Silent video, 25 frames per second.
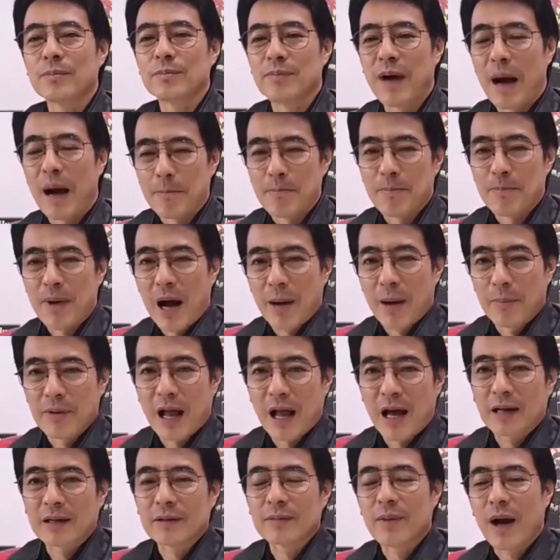ปรับภาพ
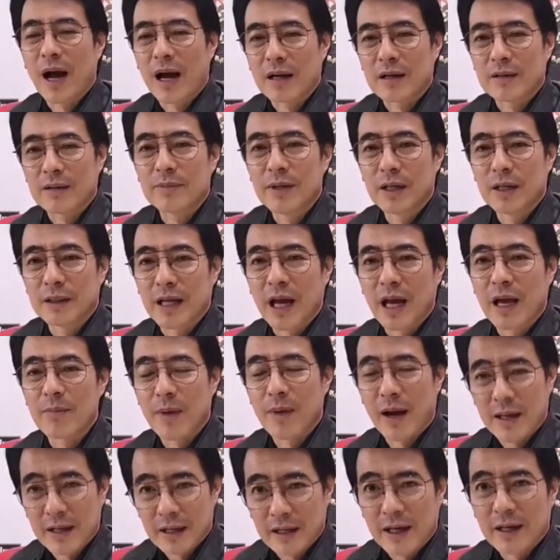ลักษณ์พรรคเพื่อไทย
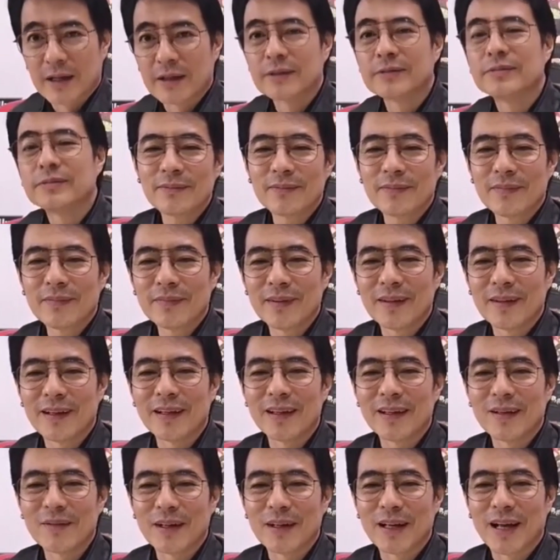ใหม่ยังไงนี่
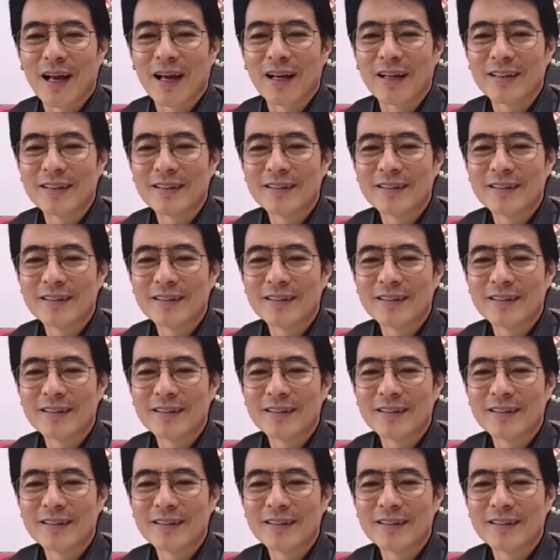เป็นไง